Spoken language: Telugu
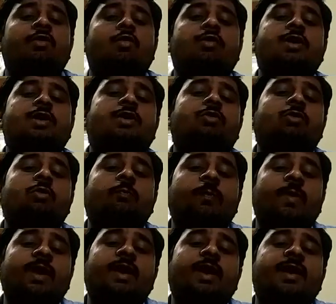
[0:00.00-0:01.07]
ఒక గ్రూప్
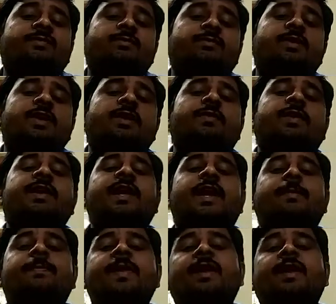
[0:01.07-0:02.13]
వన్ రాస్తున్నటువంటి
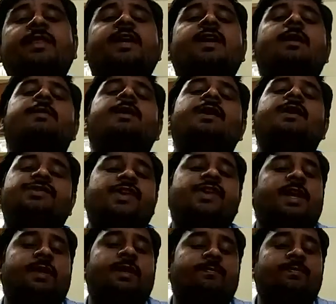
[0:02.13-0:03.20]
అభ్యర్థి కమెంట్
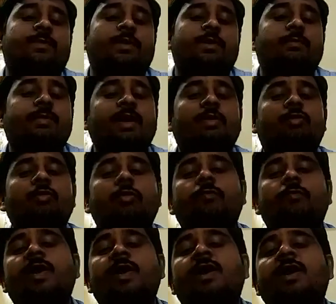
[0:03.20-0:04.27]
చేయాలి మరి
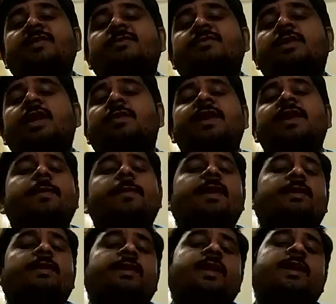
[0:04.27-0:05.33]
గ్రూప్ వన్ రాస్తున్నటువంటి
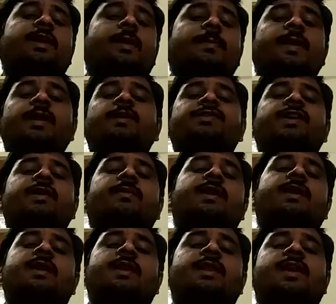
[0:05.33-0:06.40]
అభ్యర్థిని కమెంట్
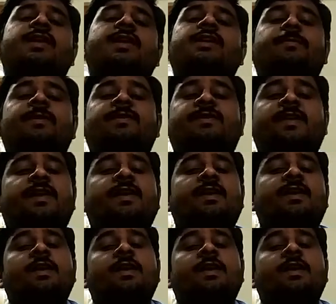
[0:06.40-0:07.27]
చేయమన్నారు కదా అని చెప్పేసి